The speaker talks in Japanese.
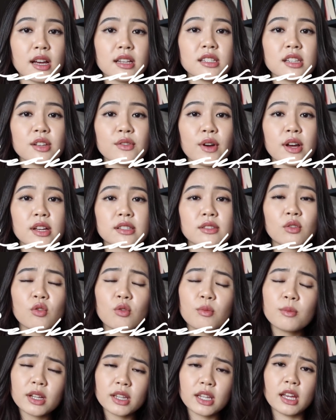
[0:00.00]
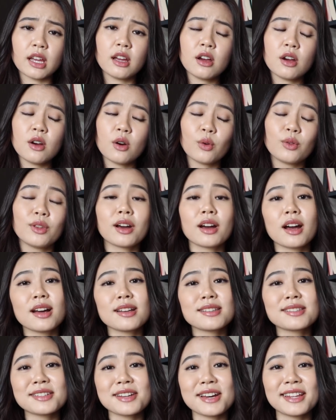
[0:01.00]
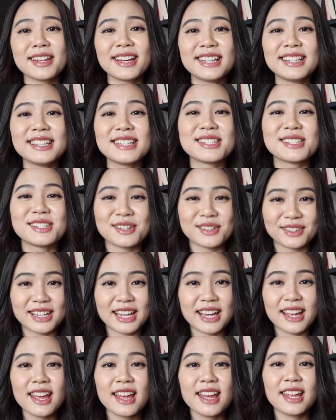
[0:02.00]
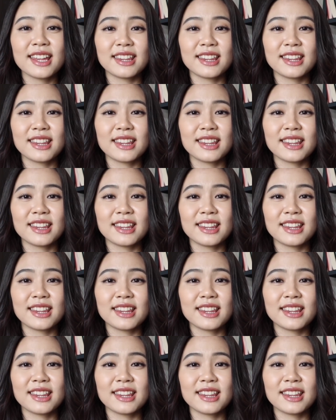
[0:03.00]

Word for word: 朝はそこまでお腹空かないんですよね